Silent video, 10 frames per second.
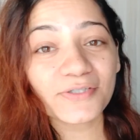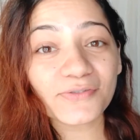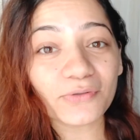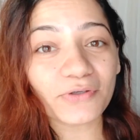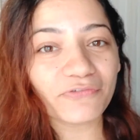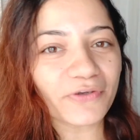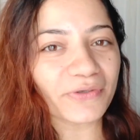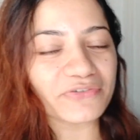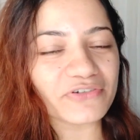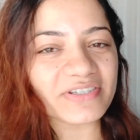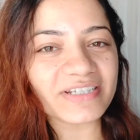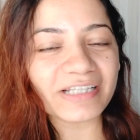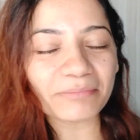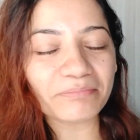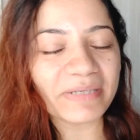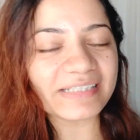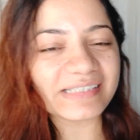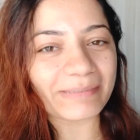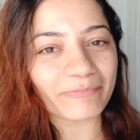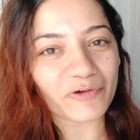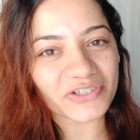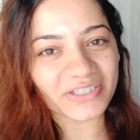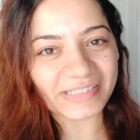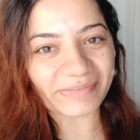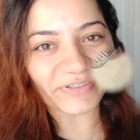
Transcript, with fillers: सो इफ़ यू आर इंटरेस्टेड दैन प्लीज़ कीप वॉचिंग दिस